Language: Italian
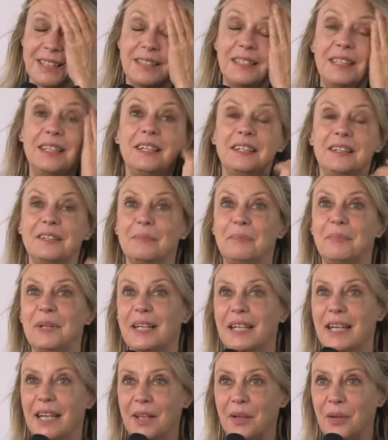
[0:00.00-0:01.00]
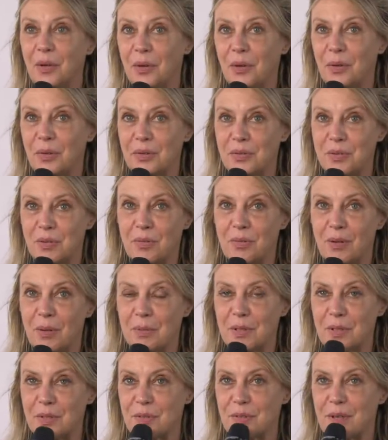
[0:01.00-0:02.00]
sì, perché io sono una
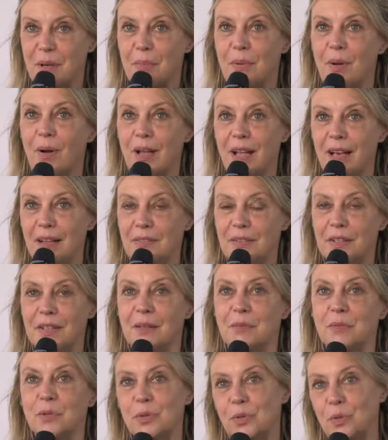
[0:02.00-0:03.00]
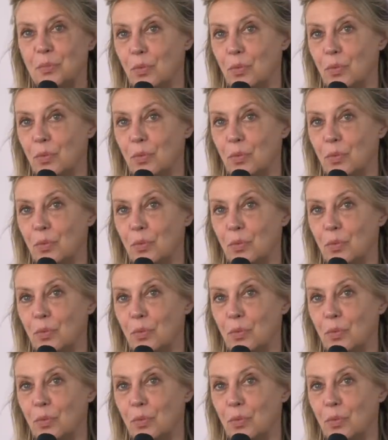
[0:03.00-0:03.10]
persona poi alla fine molto